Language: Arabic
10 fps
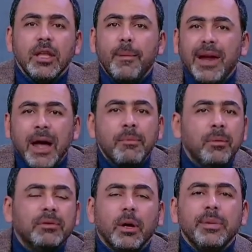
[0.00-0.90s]
النيابه
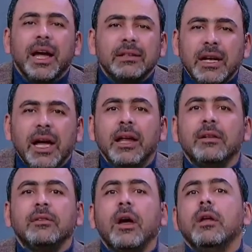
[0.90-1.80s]
العامه بطبيعه
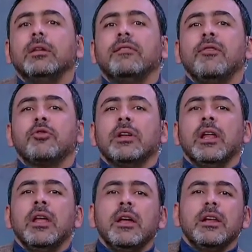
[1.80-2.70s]
الحال انتقلت
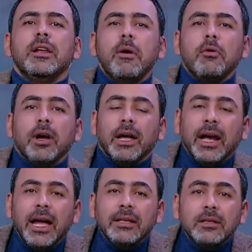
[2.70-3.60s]
فورا لموقع
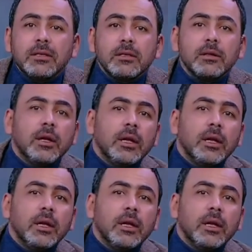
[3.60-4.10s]
الحادث